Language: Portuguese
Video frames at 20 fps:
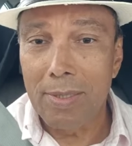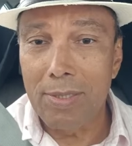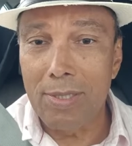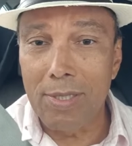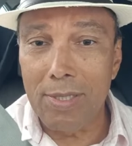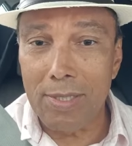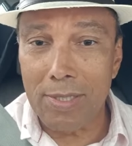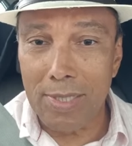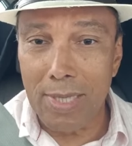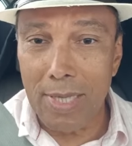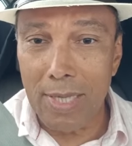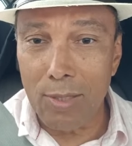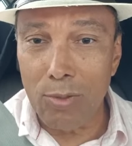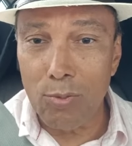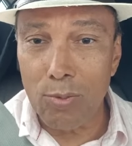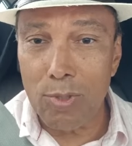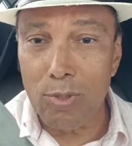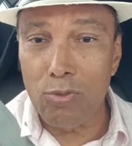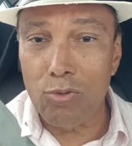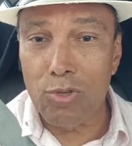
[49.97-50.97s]

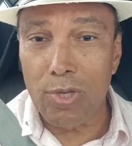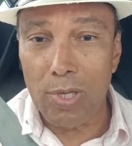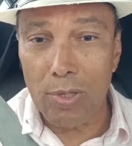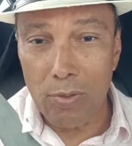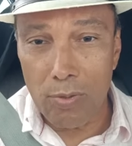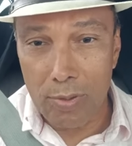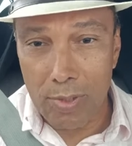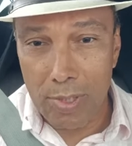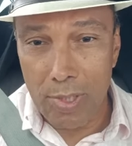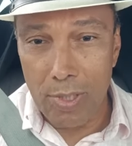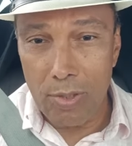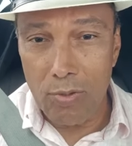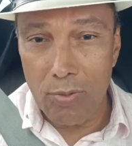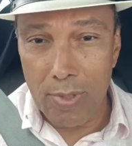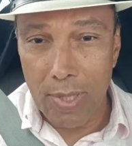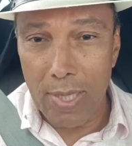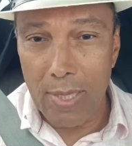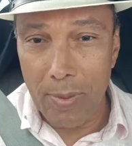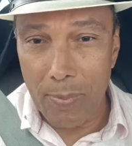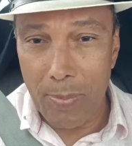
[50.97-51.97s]
dizendo que o
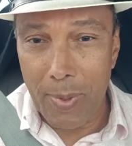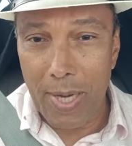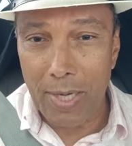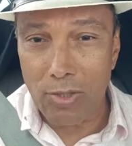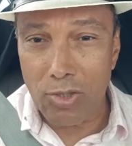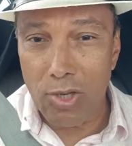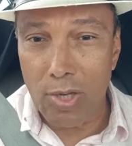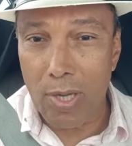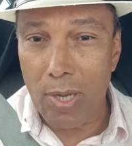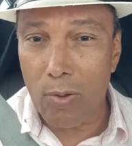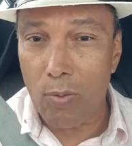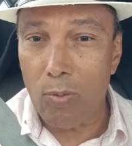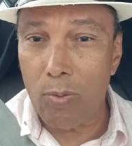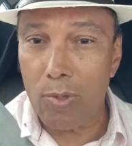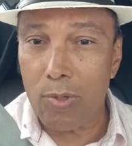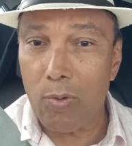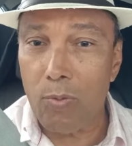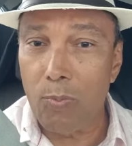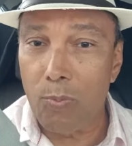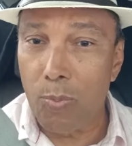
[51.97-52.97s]
genocídio que ele pratica
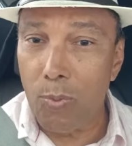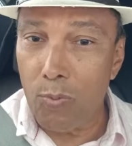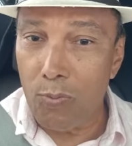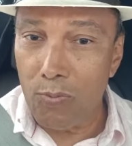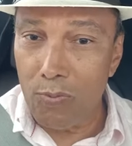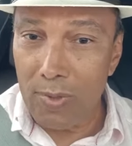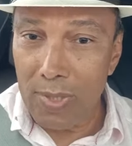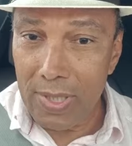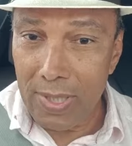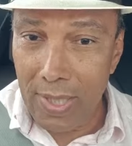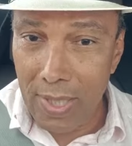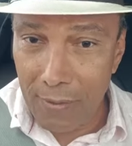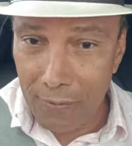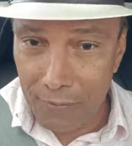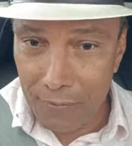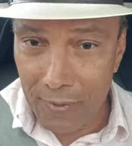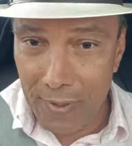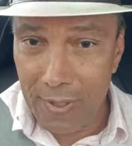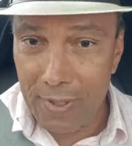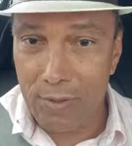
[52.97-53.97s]
contra um povo
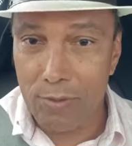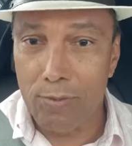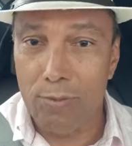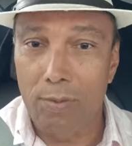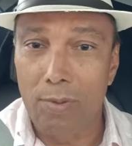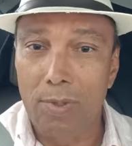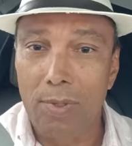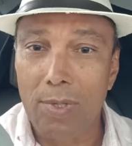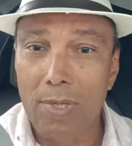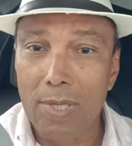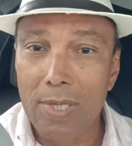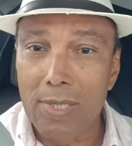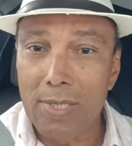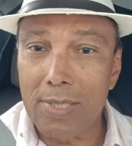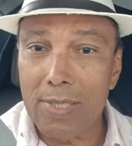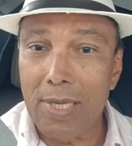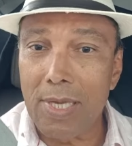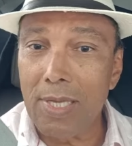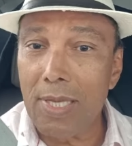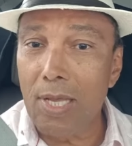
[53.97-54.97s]
indefeso
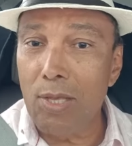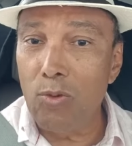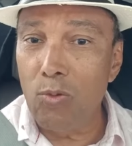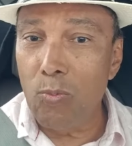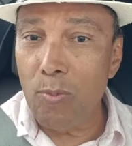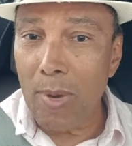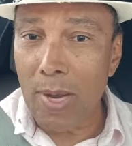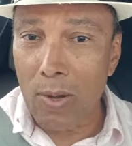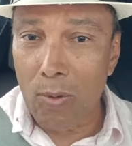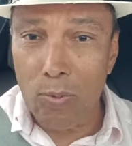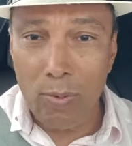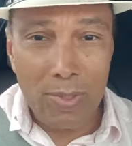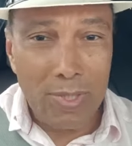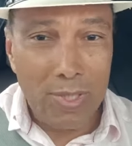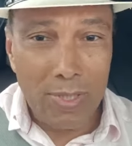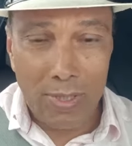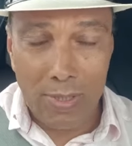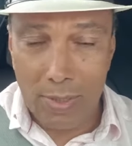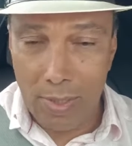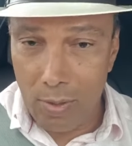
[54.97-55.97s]
sem nenhuma
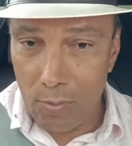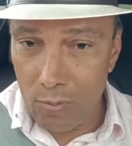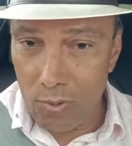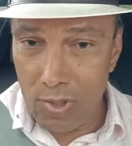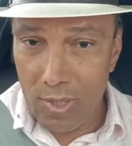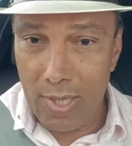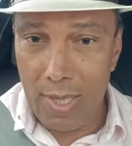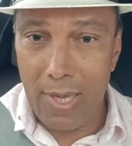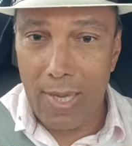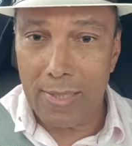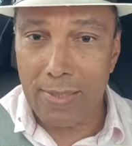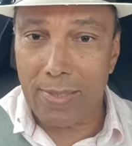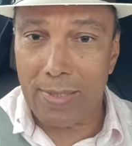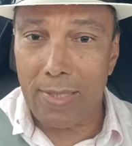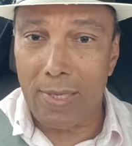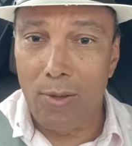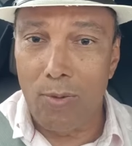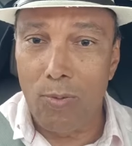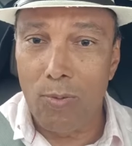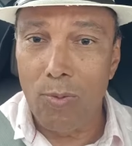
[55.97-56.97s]
condição de
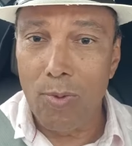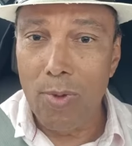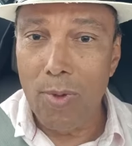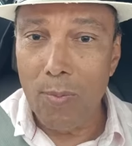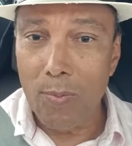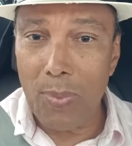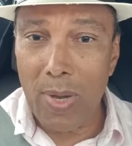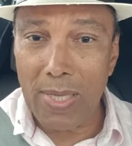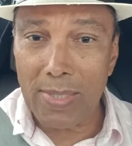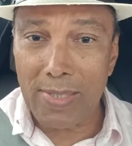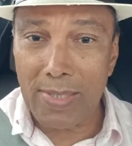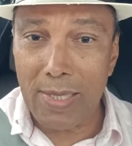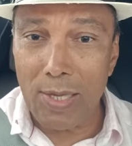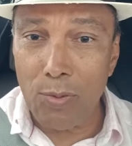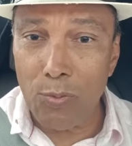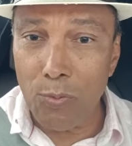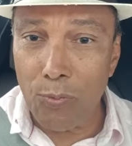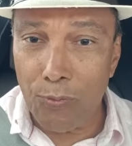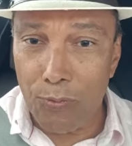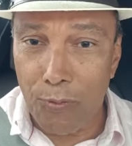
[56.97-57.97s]
reação,
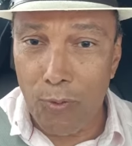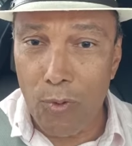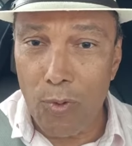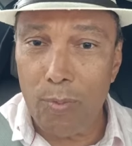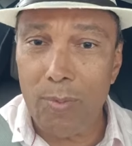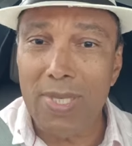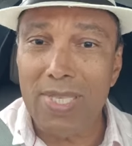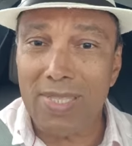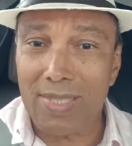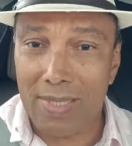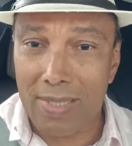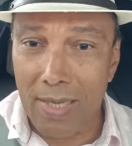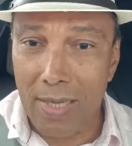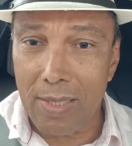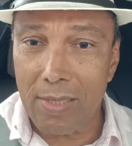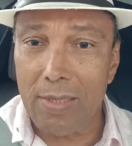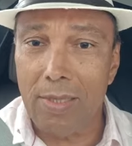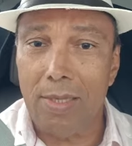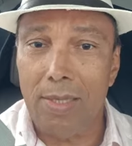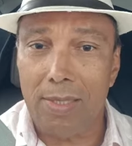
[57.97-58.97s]
passando fome e
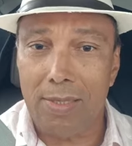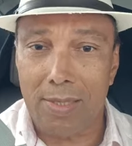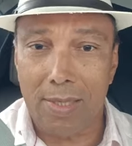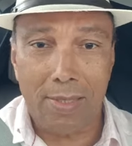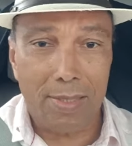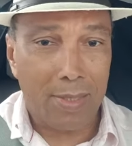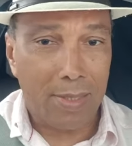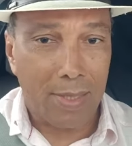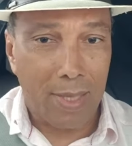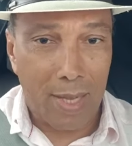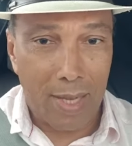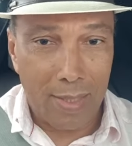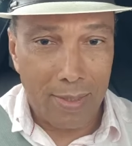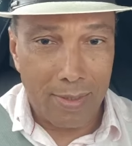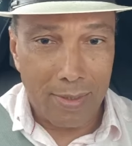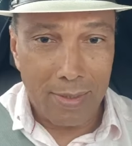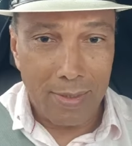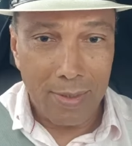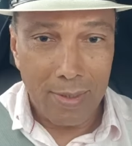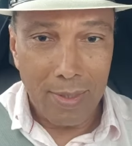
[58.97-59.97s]
sede e
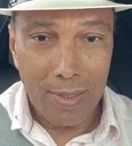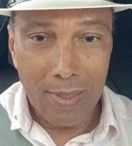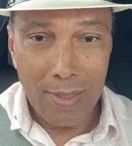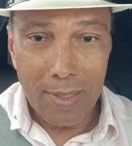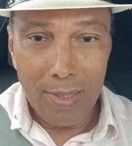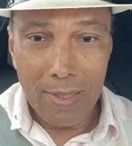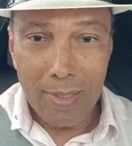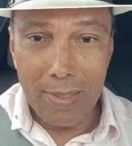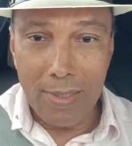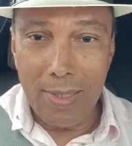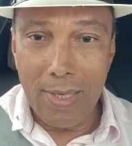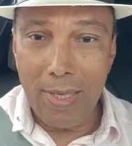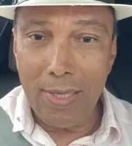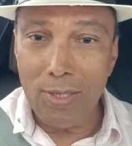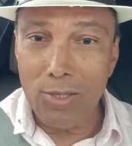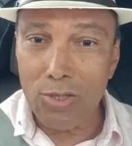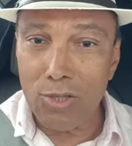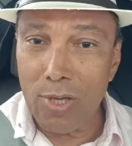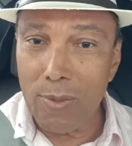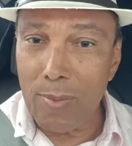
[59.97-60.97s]
necessidade. E
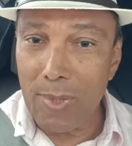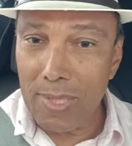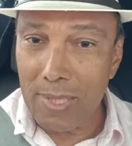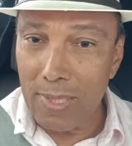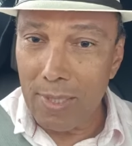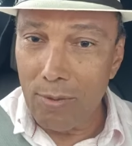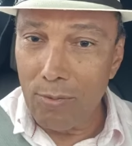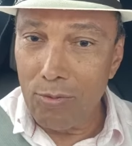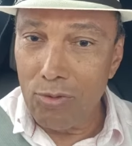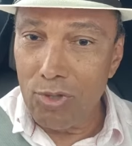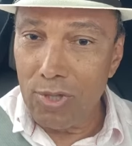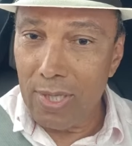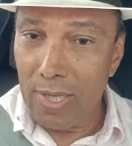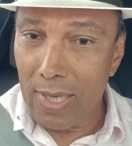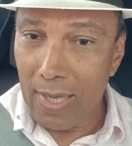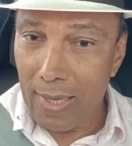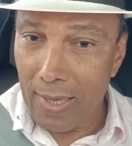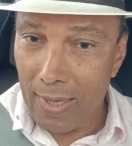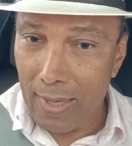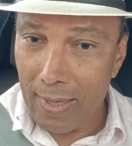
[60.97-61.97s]
ele chama aquilo de
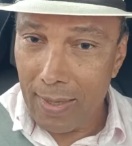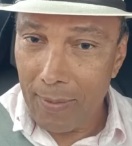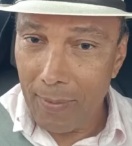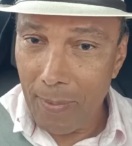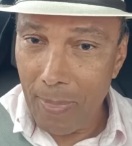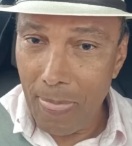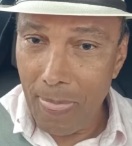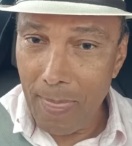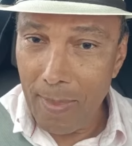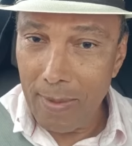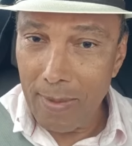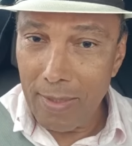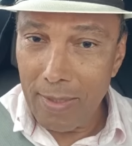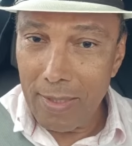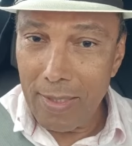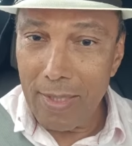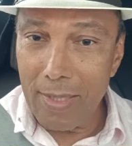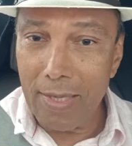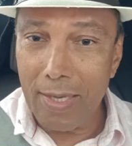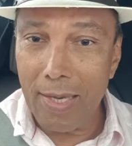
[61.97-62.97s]
guerra
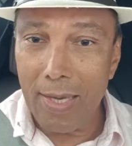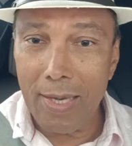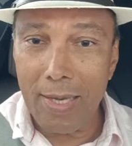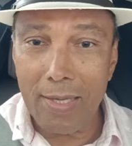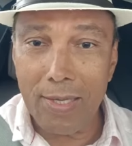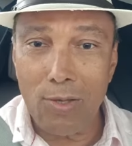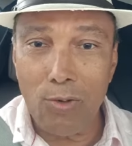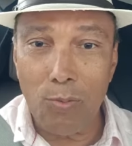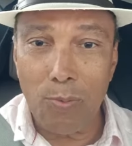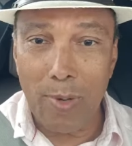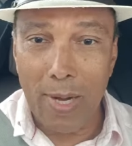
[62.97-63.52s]
e quer que o